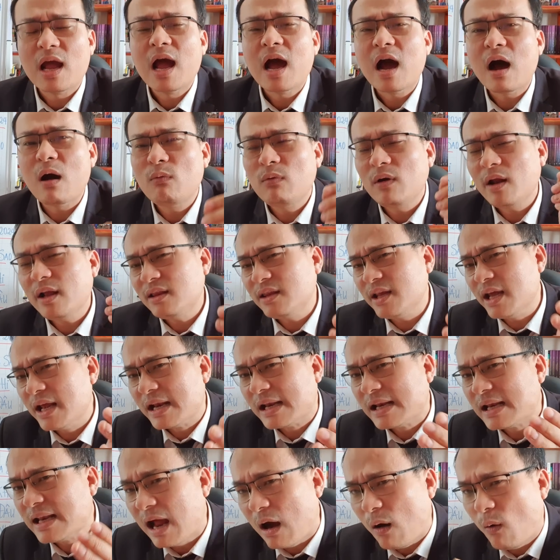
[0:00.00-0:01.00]
ông lấy
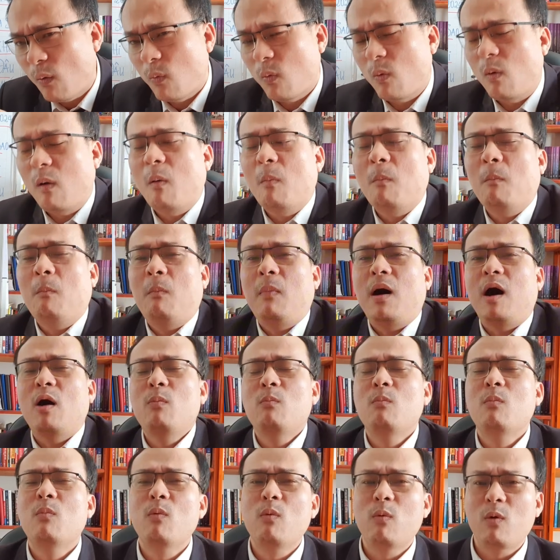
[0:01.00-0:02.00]
tiền đâu mà
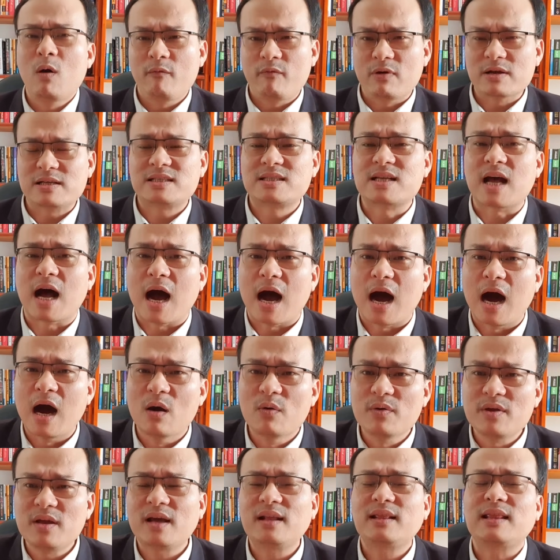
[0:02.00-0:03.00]
ông mua và sở
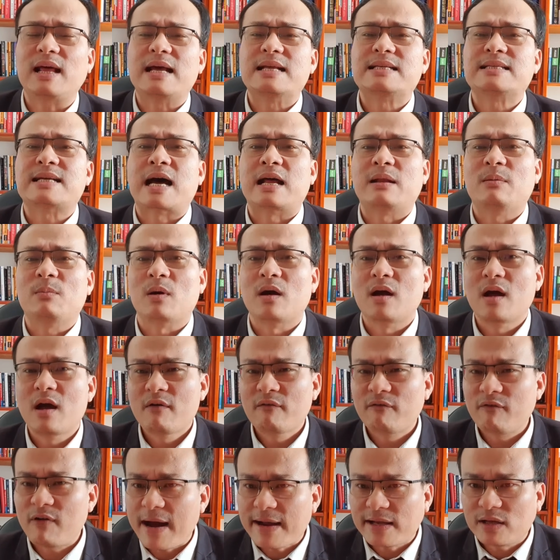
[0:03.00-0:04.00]
hữu những cái tài sản mà
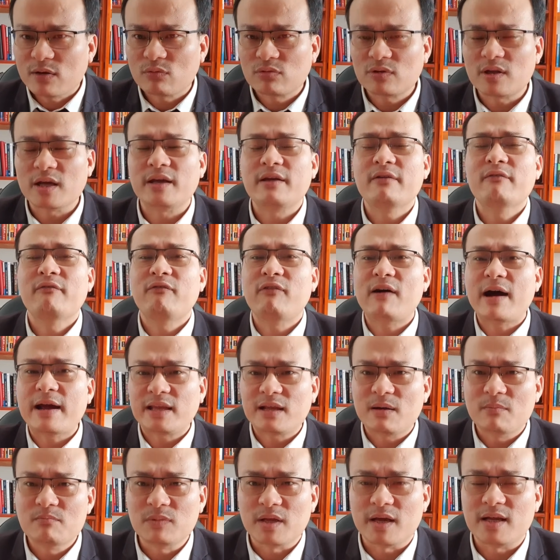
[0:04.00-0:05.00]
vài chục tỷ vài
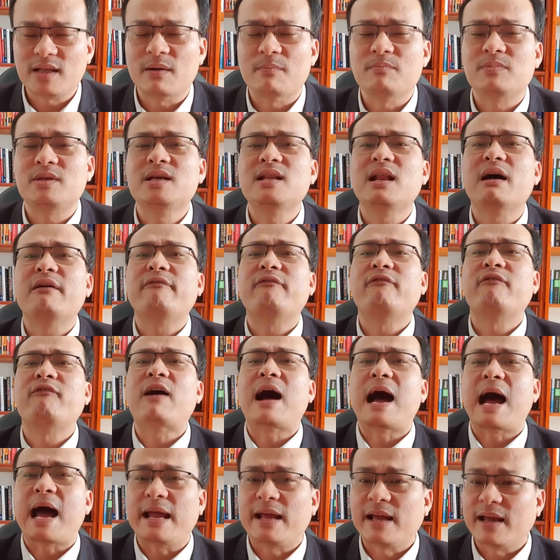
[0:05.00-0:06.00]
trăm tỷ thậm chí là
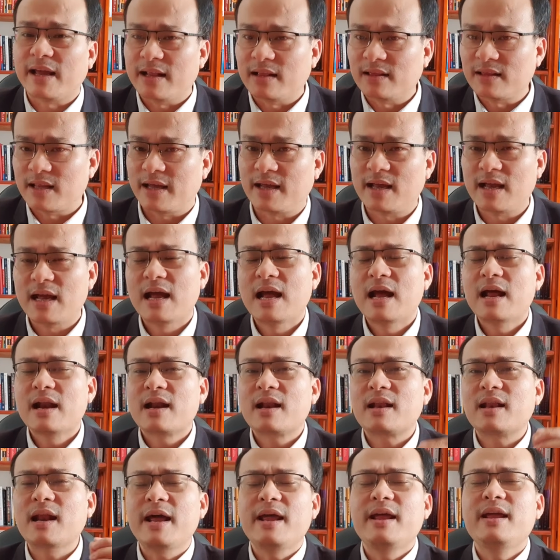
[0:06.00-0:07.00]
vài nghìn tỷ
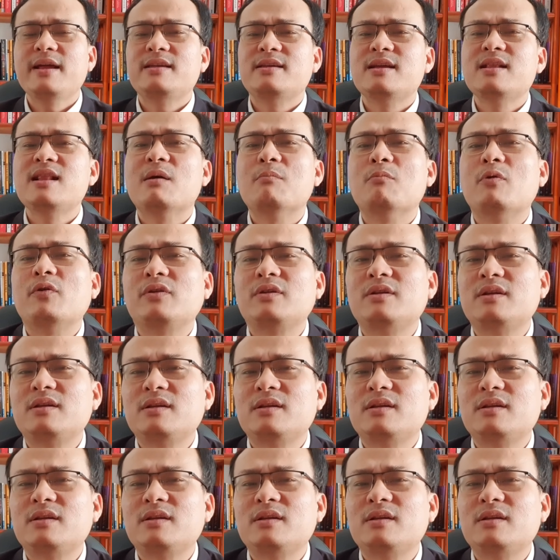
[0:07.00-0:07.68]
đây chính là một